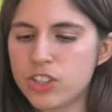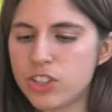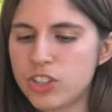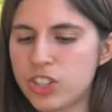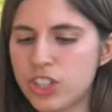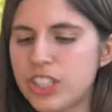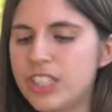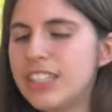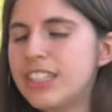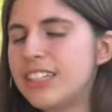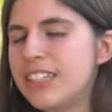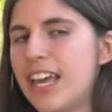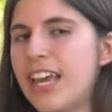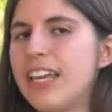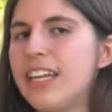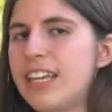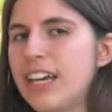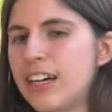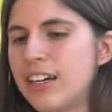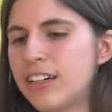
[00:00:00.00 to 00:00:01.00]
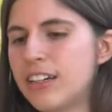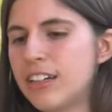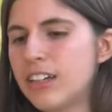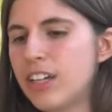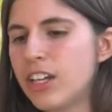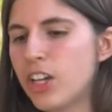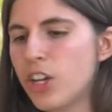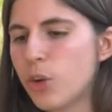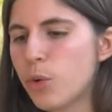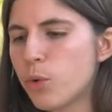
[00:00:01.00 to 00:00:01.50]
ci insegna
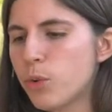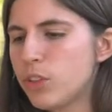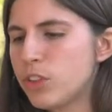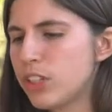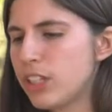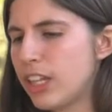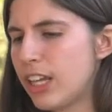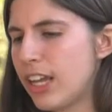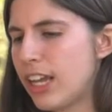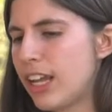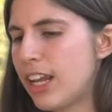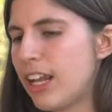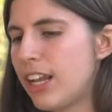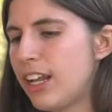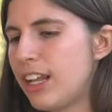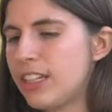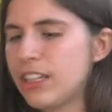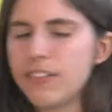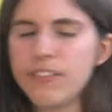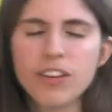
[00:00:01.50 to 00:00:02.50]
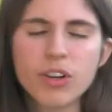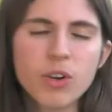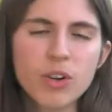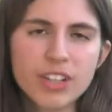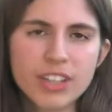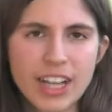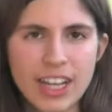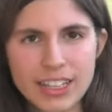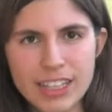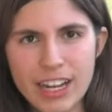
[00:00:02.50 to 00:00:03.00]
con le
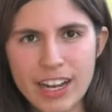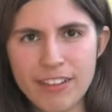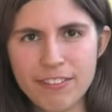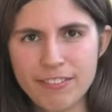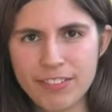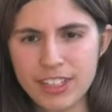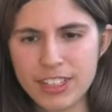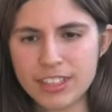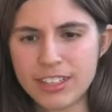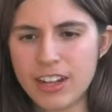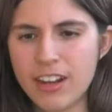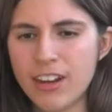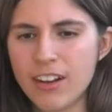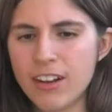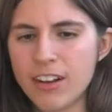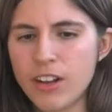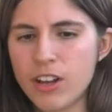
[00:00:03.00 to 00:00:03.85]
difficoltà della vita.